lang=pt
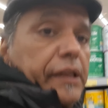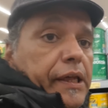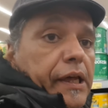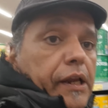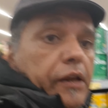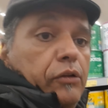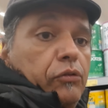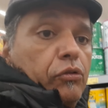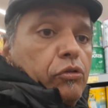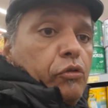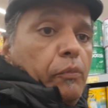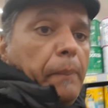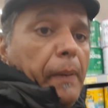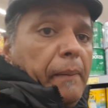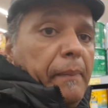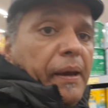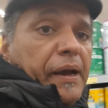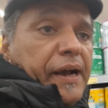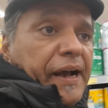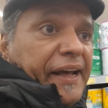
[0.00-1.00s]
dele no
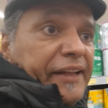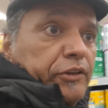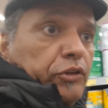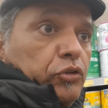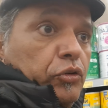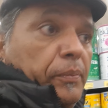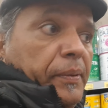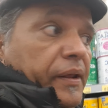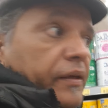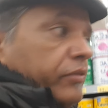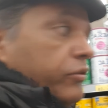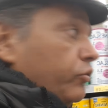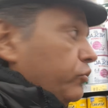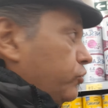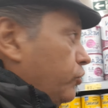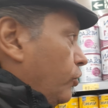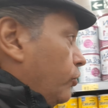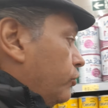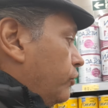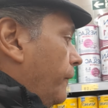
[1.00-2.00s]
supermercado do Brasil
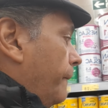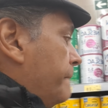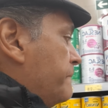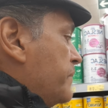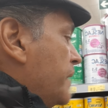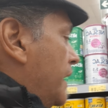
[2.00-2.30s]
todo.